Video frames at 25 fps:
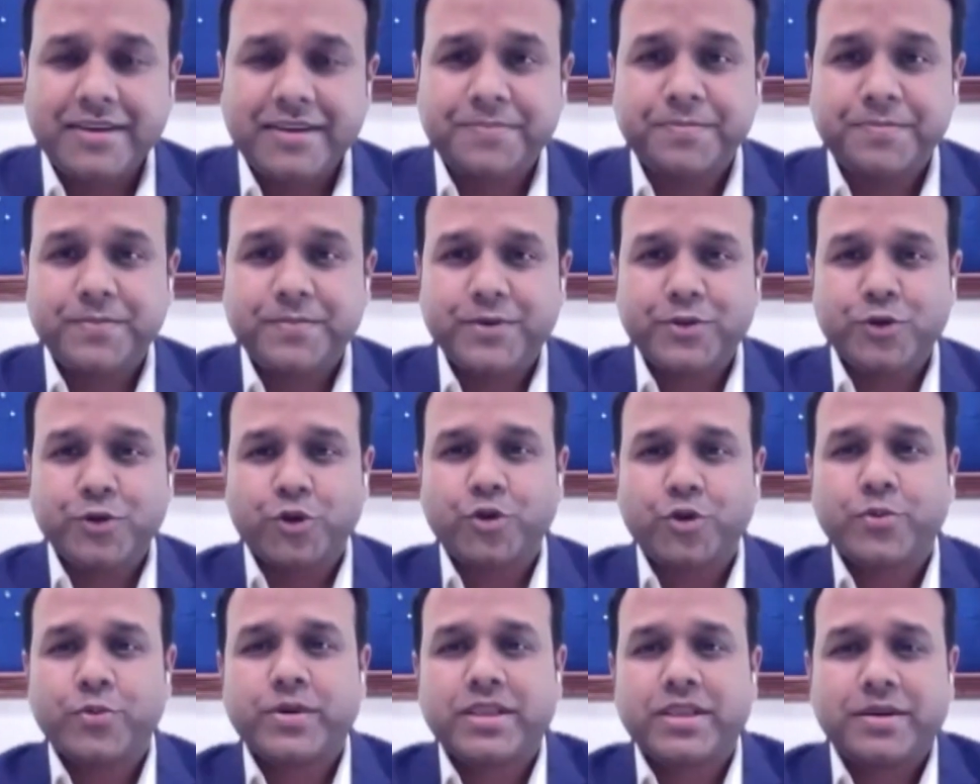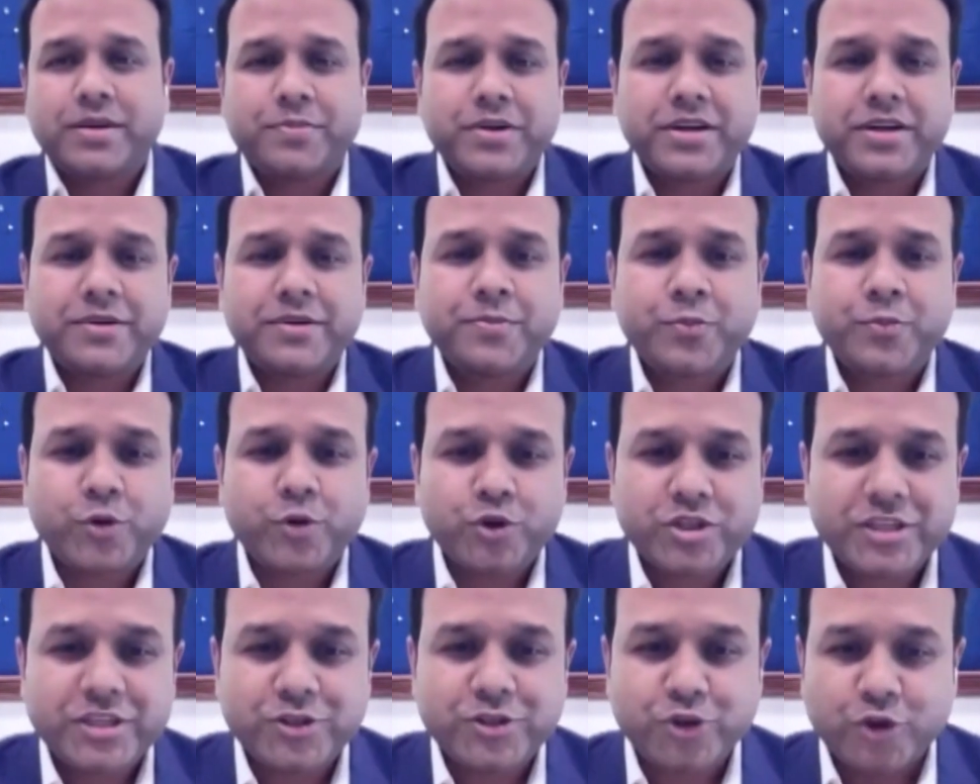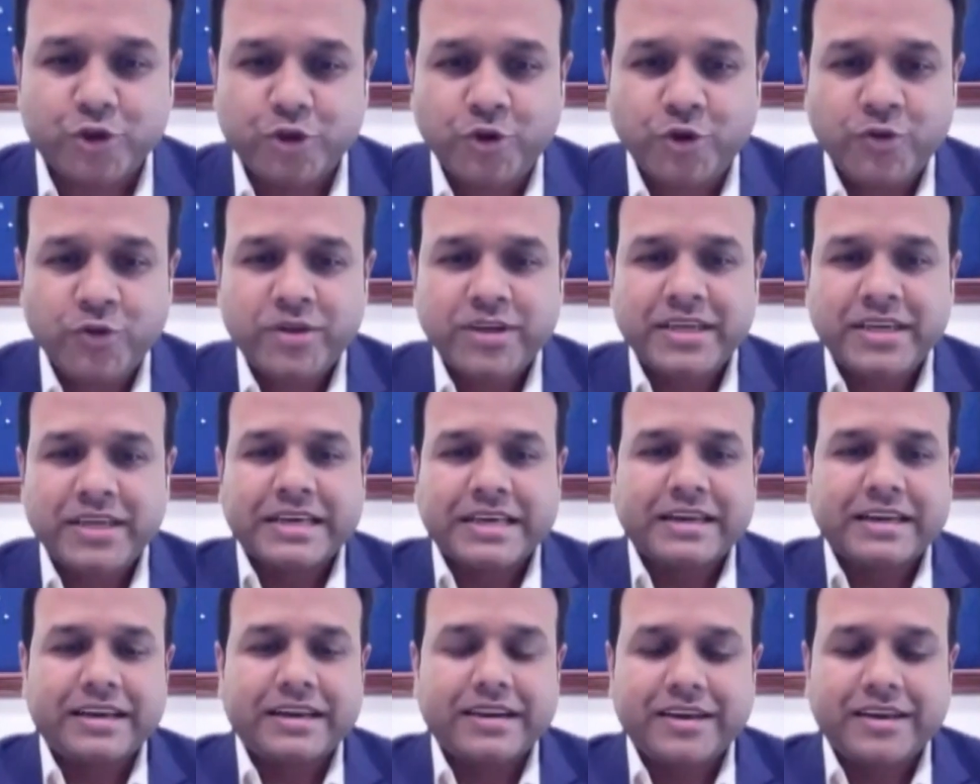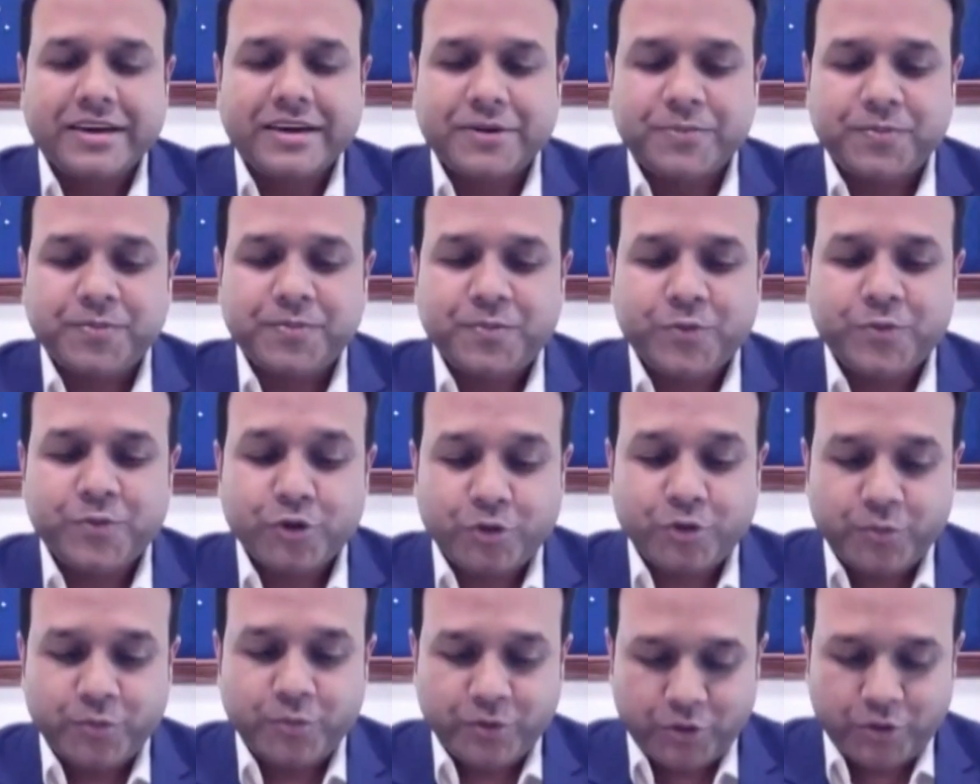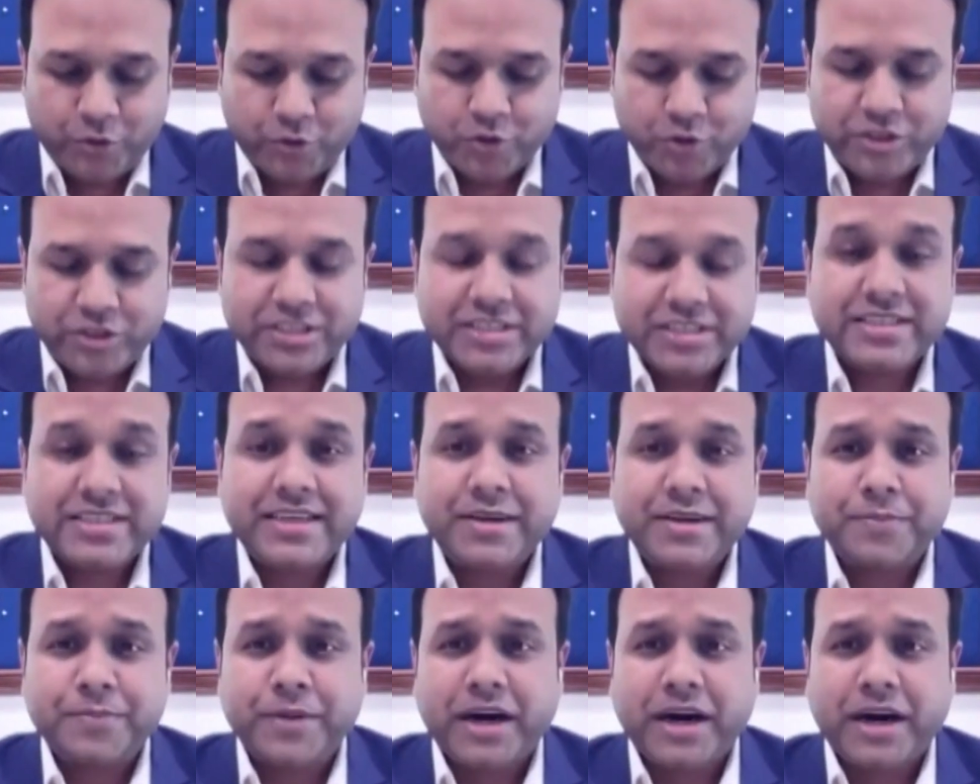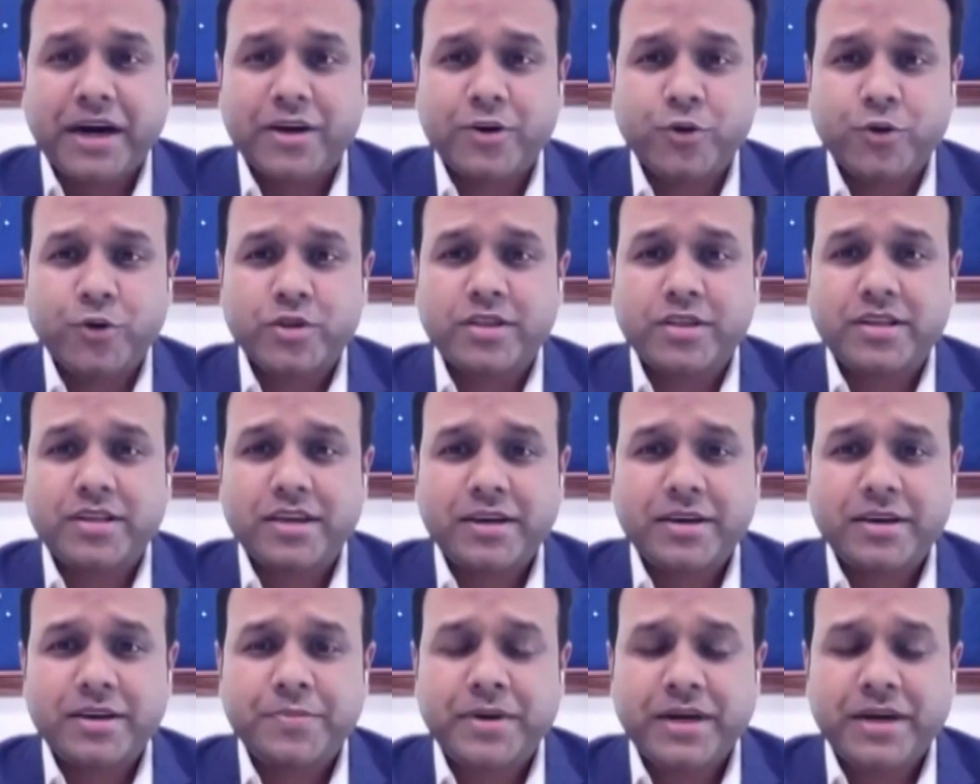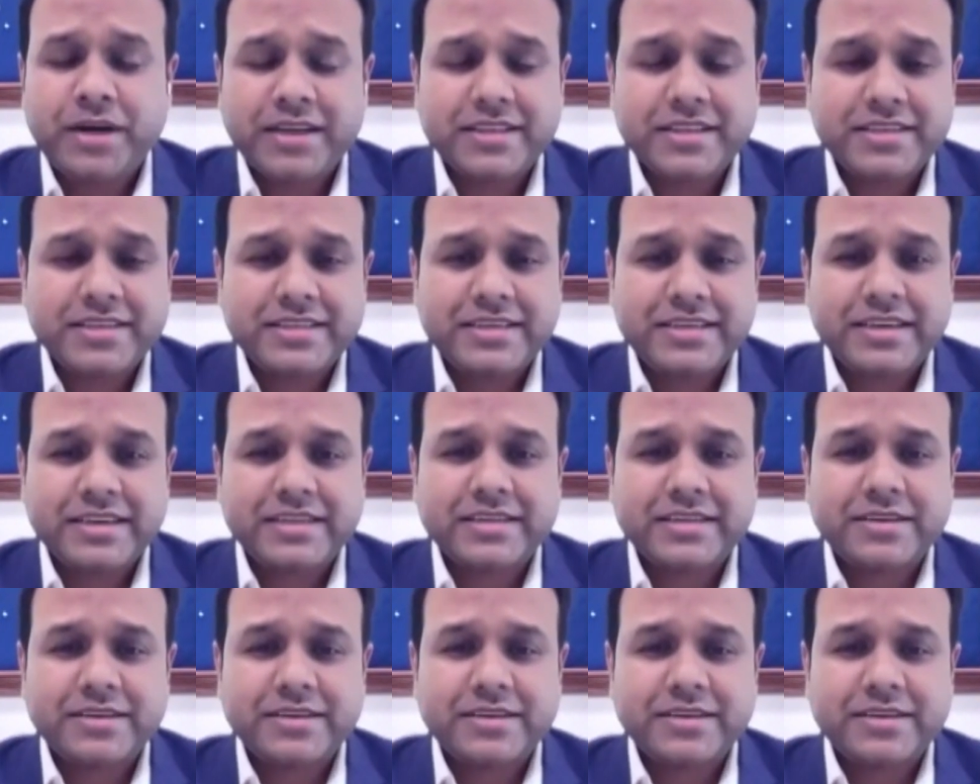ধন্যবাদ আপনার প্রশ্নের জন্য প্রথমত হচ্ছে যে ভারত বাংলাদেশের